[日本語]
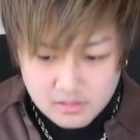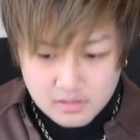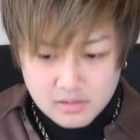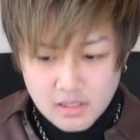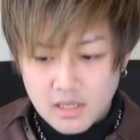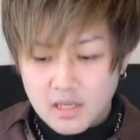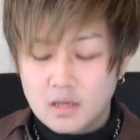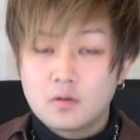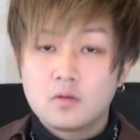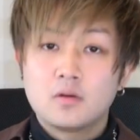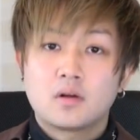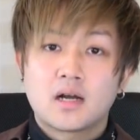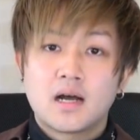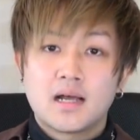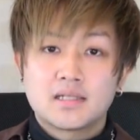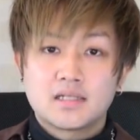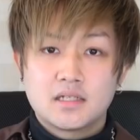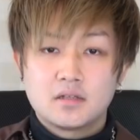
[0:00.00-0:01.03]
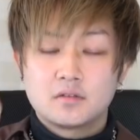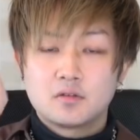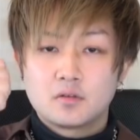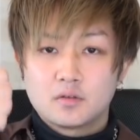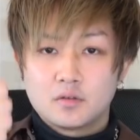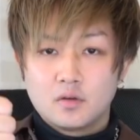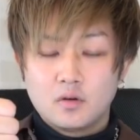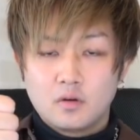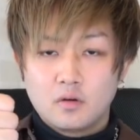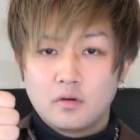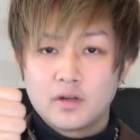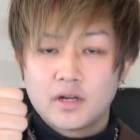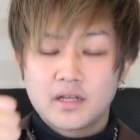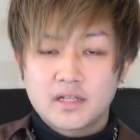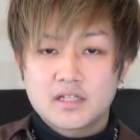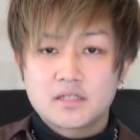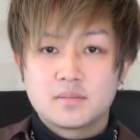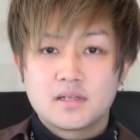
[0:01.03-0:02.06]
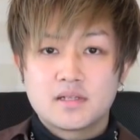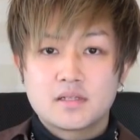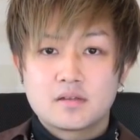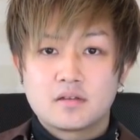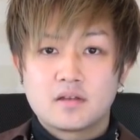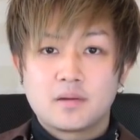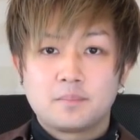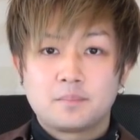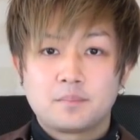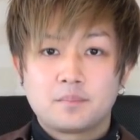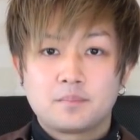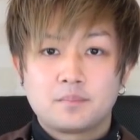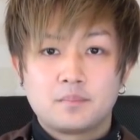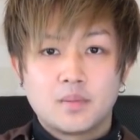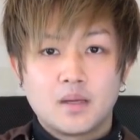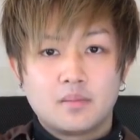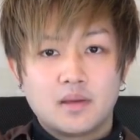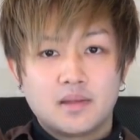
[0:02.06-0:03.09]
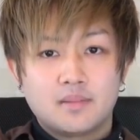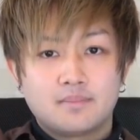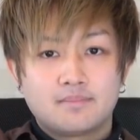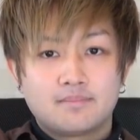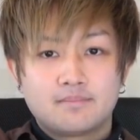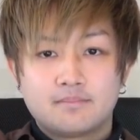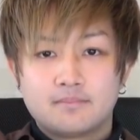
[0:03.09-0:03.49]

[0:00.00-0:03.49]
是非高評価チャンネル登録の方お願いいたしますそれではバイバイ